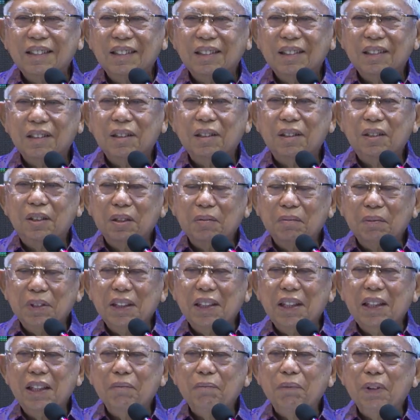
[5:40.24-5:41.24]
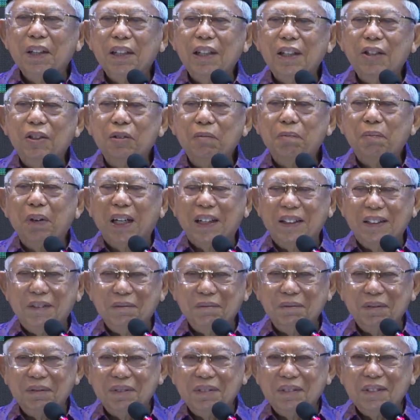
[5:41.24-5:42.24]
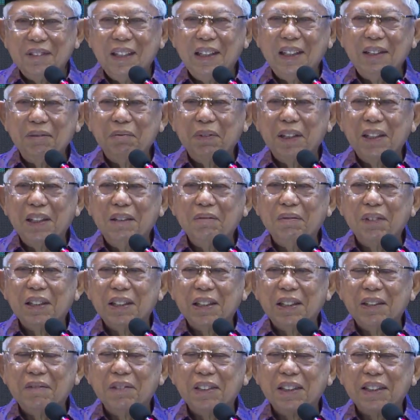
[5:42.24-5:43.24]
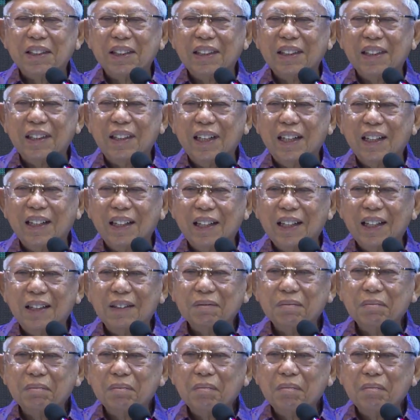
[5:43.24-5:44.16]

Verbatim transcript: Untuk menjadi penghidupan daripada masing-masing negara,